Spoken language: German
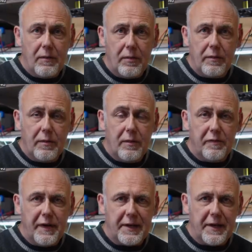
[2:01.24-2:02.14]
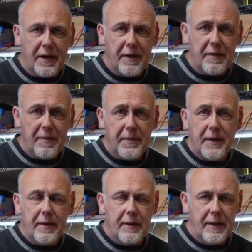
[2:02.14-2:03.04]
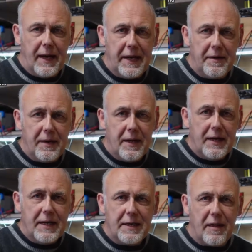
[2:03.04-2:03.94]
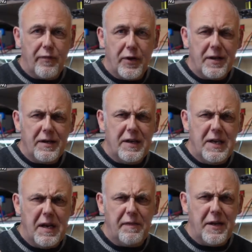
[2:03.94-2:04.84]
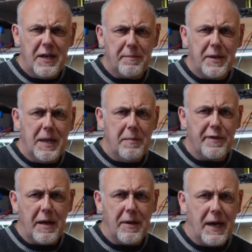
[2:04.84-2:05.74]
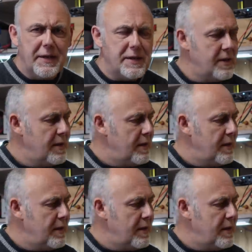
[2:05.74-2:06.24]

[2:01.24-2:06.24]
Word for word: und fertig ist. Nein, das wird definiert bedämpft am Rand